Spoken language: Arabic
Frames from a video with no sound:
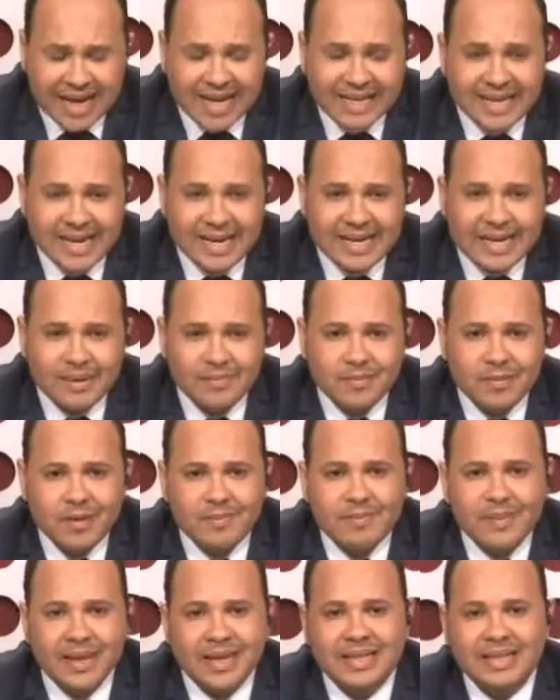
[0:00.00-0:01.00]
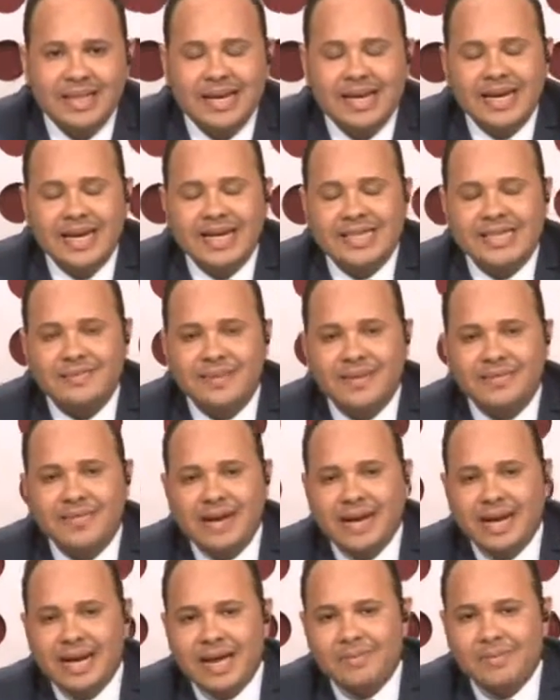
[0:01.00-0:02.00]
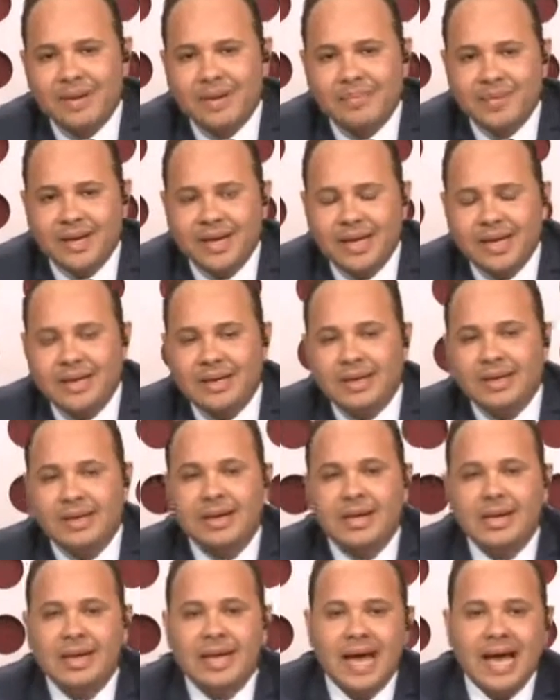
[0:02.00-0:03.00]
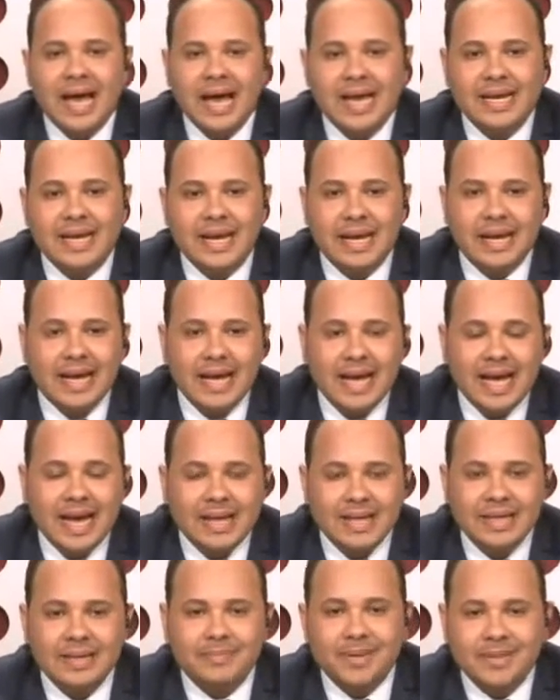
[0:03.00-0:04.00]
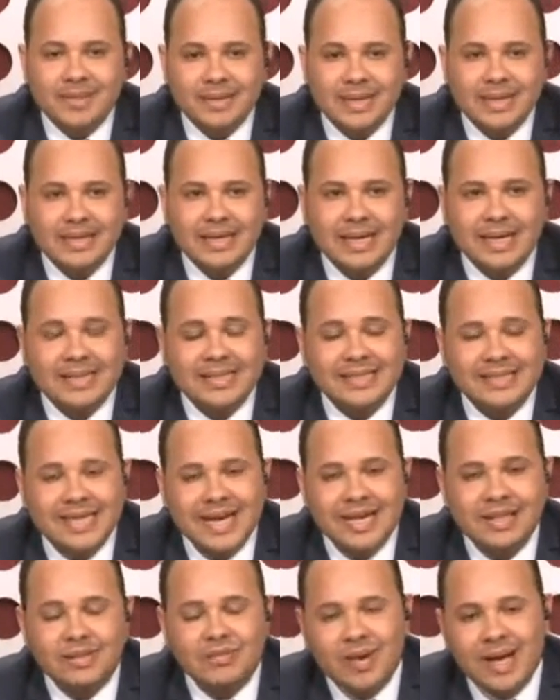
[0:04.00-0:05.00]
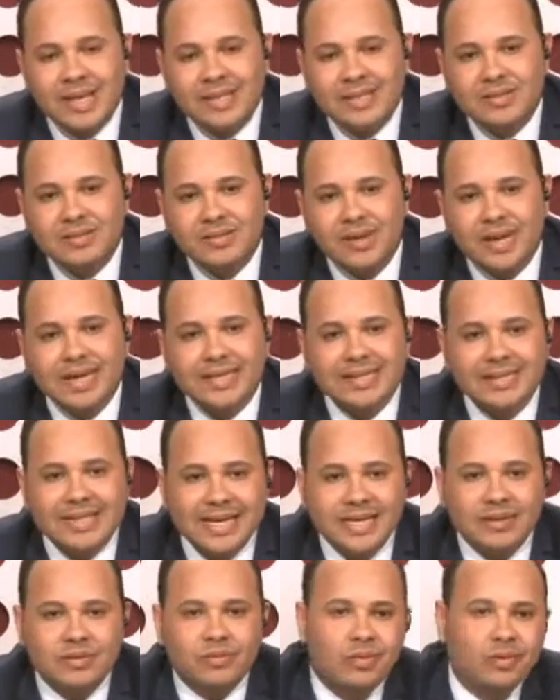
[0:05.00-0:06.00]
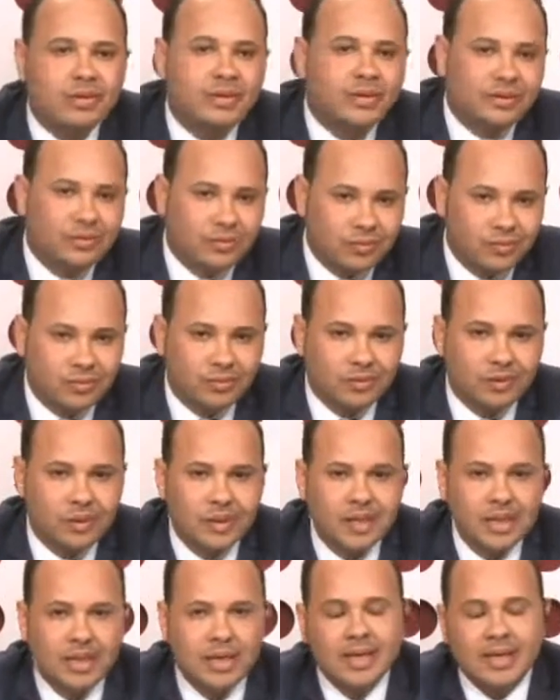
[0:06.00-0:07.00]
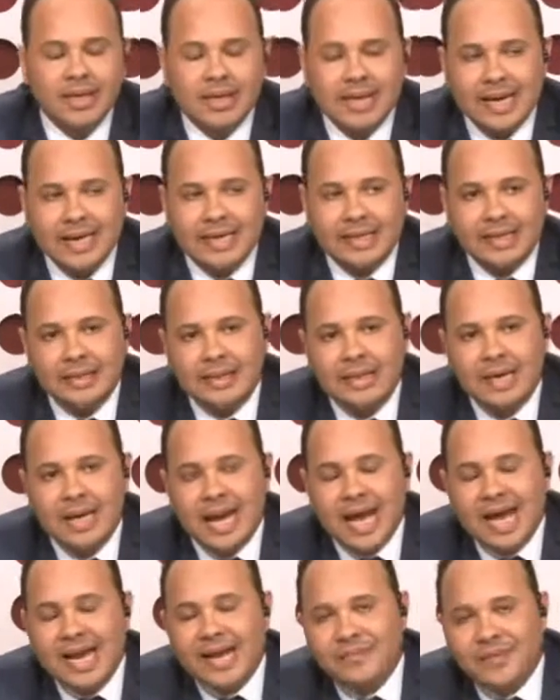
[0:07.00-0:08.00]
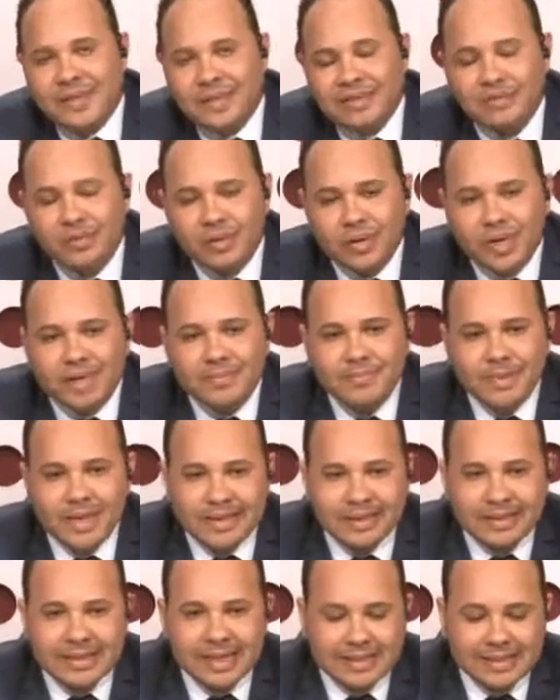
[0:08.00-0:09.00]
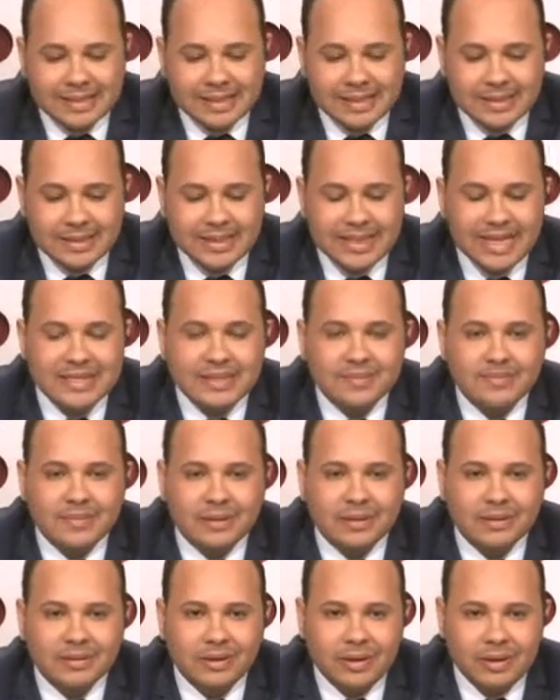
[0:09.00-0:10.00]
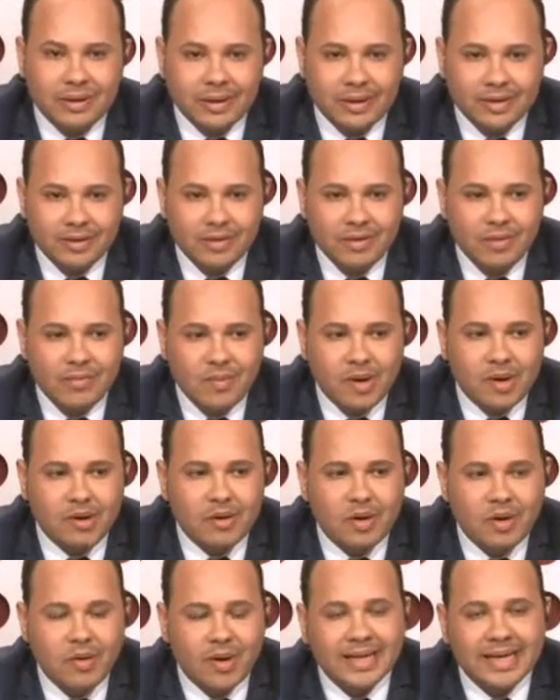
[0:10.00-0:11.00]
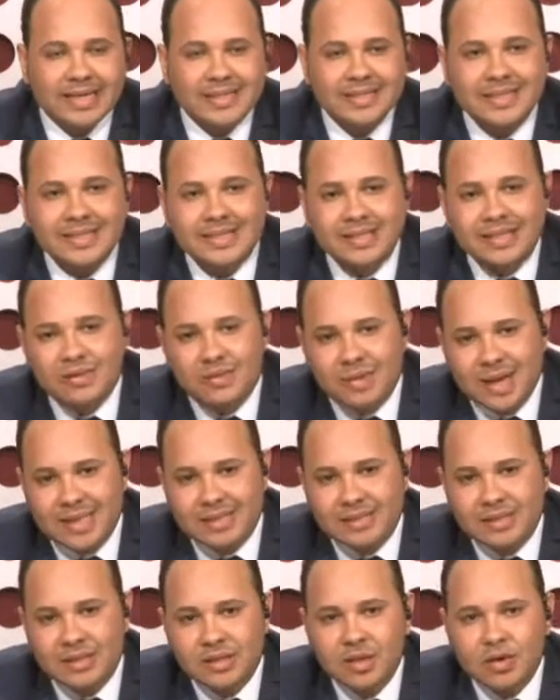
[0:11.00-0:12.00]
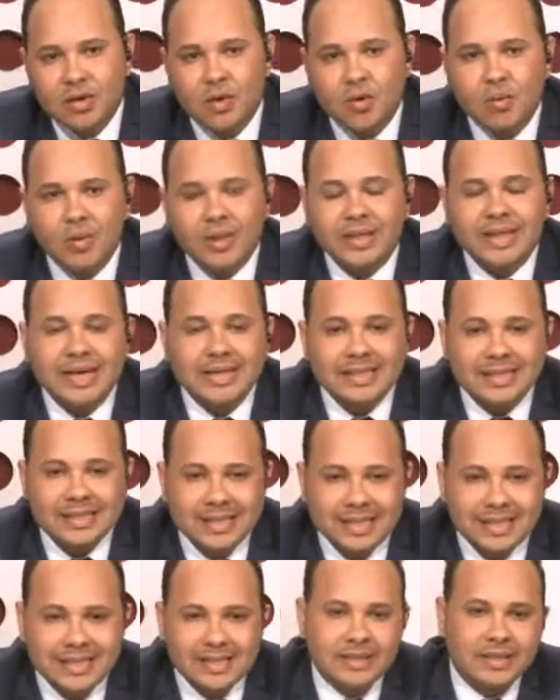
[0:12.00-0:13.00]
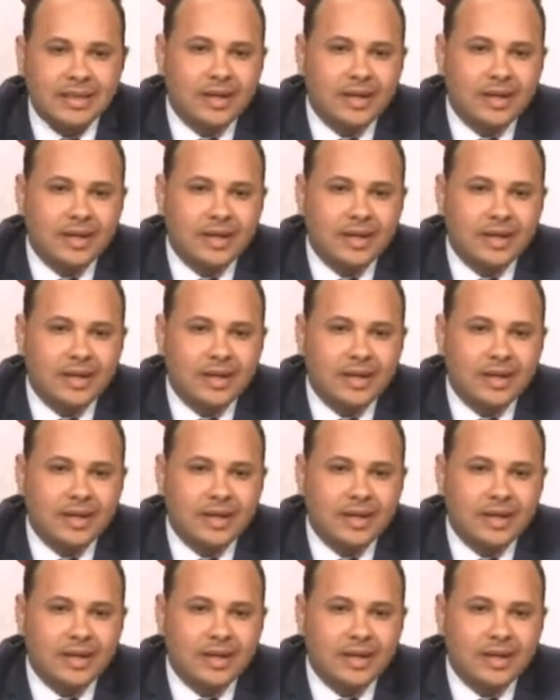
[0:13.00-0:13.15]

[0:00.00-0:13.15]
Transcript: جدا لازم أفرق ما بين أنا هل البيشن ده زايد وزن ولا زايد كتلة دهون يعني أنا في نوعين من التخسيس لازم نتطرق ليهم اللي هو تخسيس الوزن وتخسيس الكتلة